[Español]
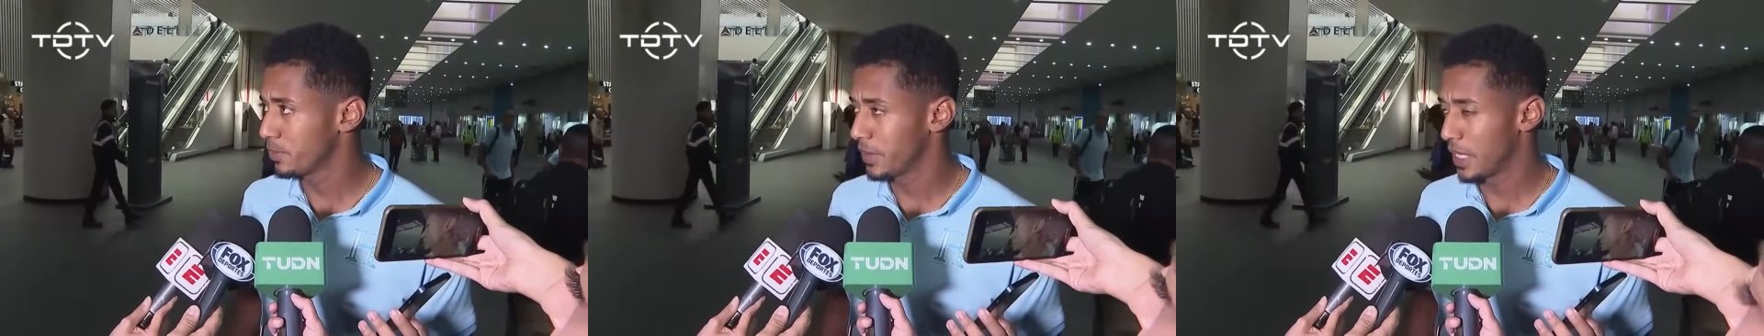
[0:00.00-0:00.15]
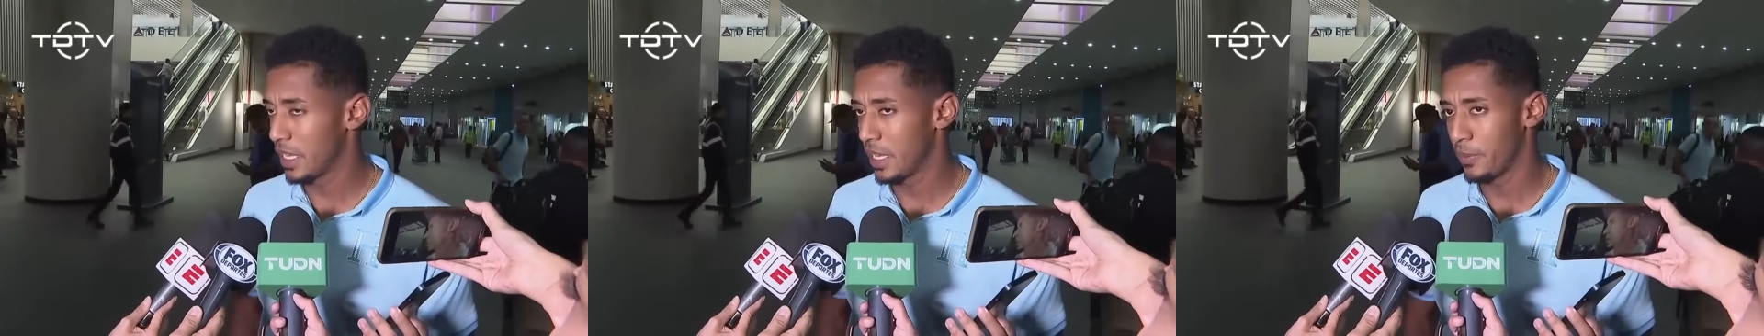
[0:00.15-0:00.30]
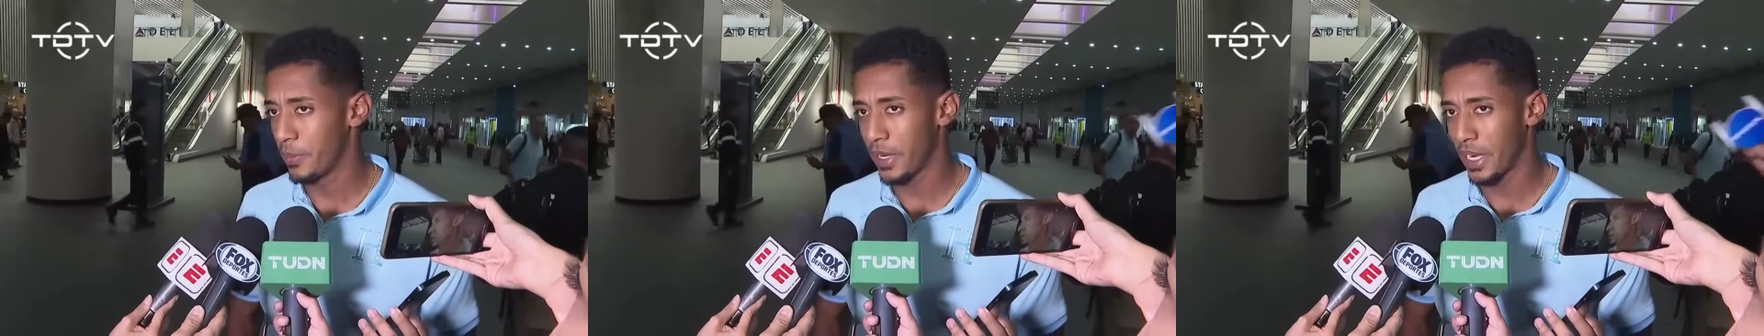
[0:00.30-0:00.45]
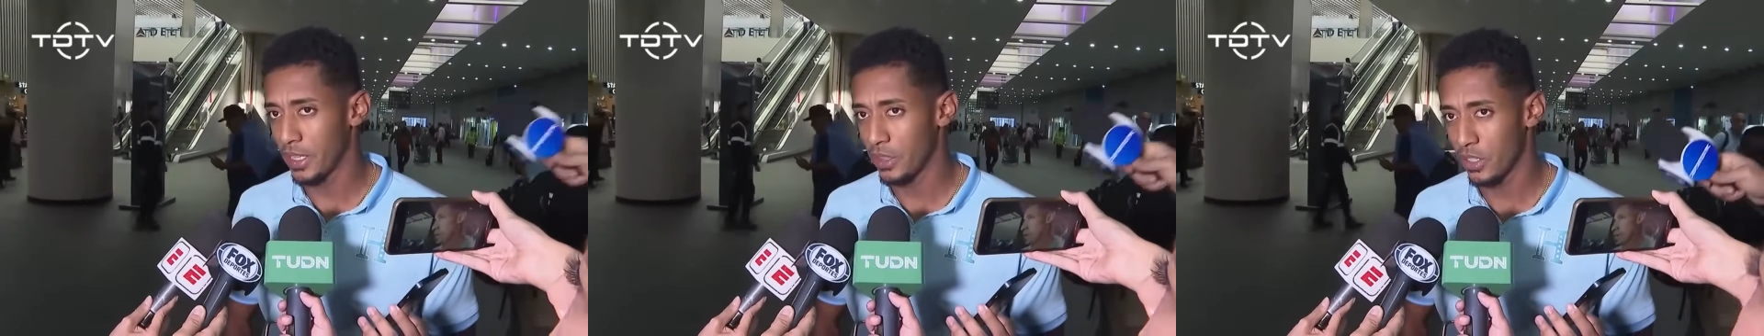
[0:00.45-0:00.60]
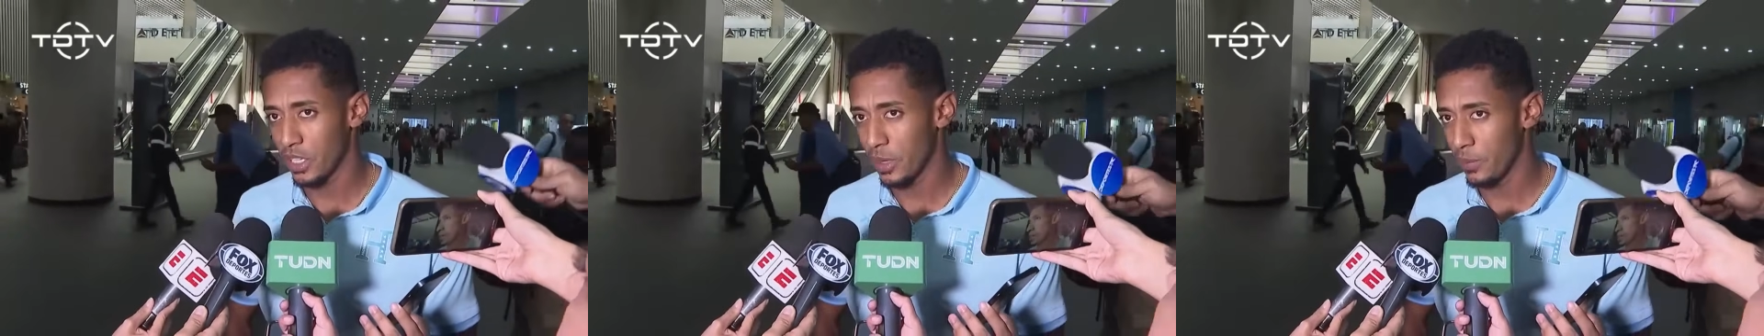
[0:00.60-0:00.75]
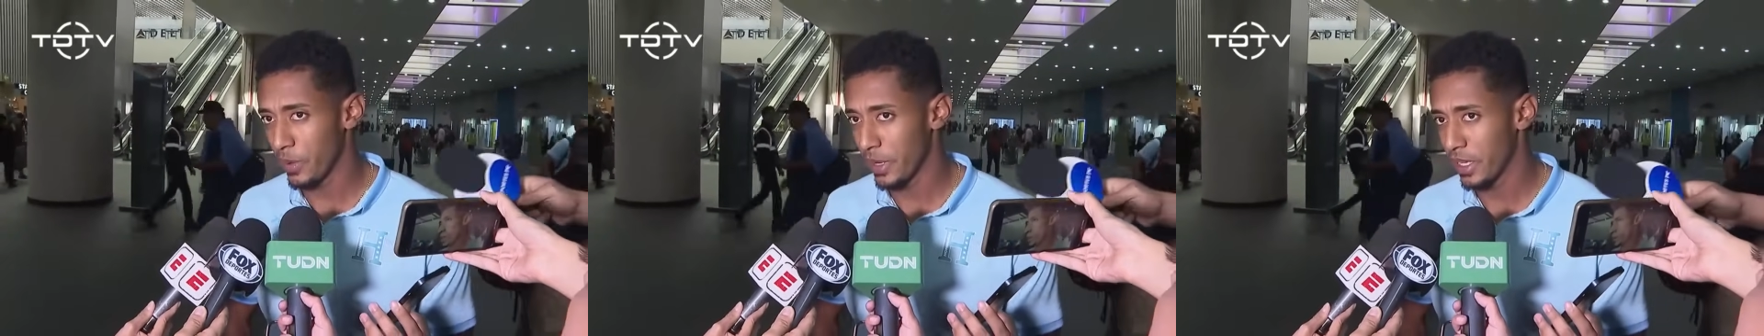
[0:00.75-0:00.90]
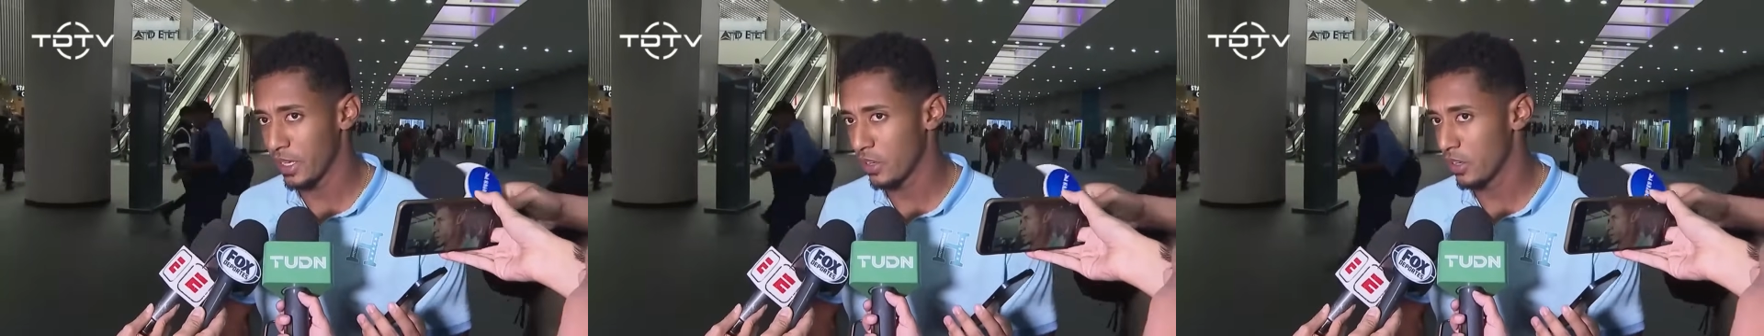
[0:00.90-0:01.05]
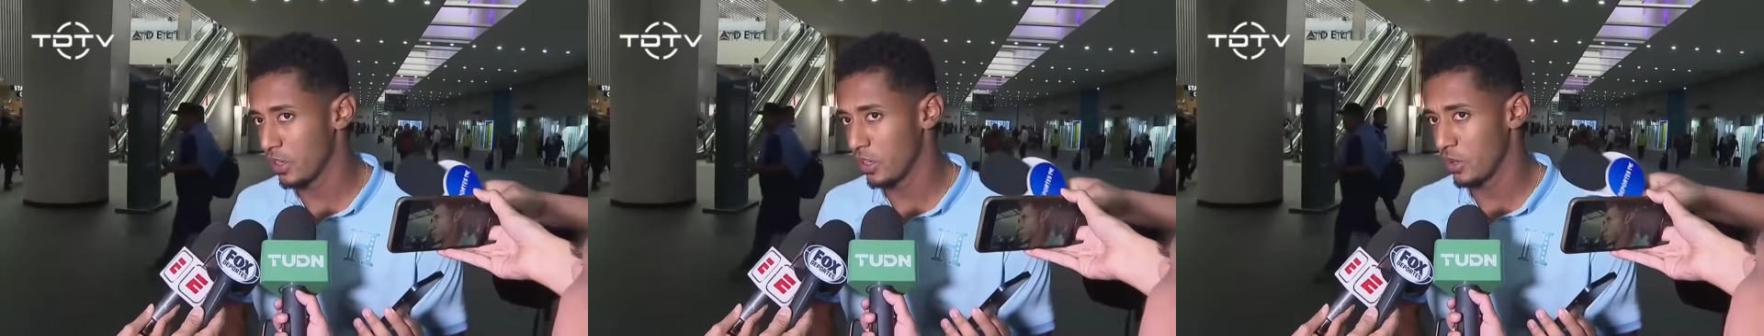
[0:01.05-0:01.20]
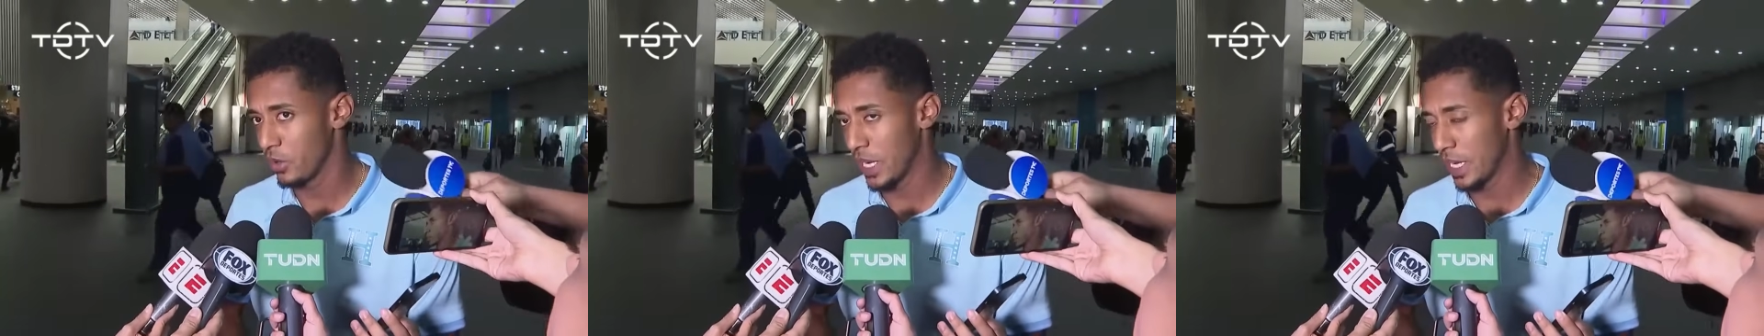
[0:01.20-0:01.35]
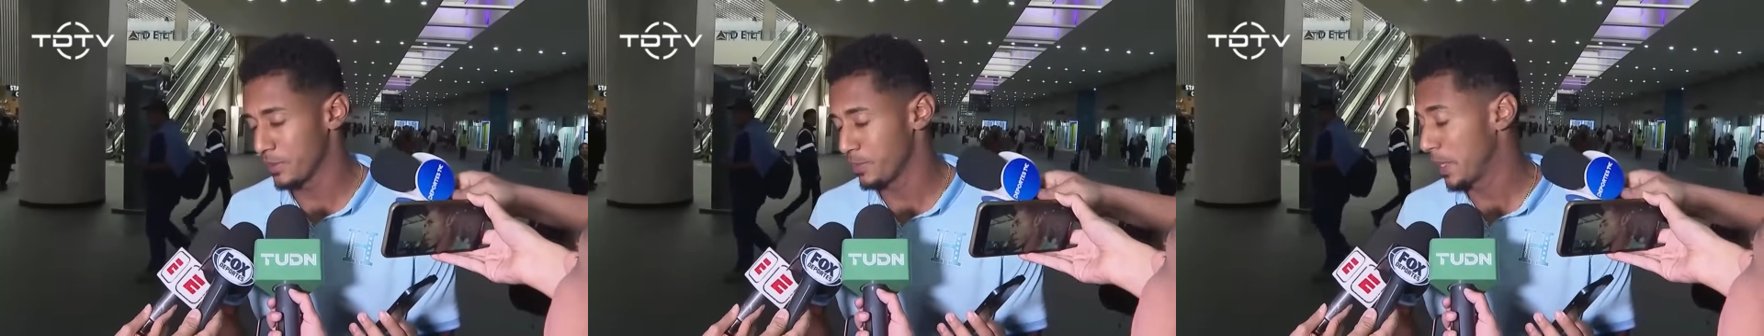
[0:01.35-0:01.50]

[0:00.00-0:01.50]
eh, esperando que México va,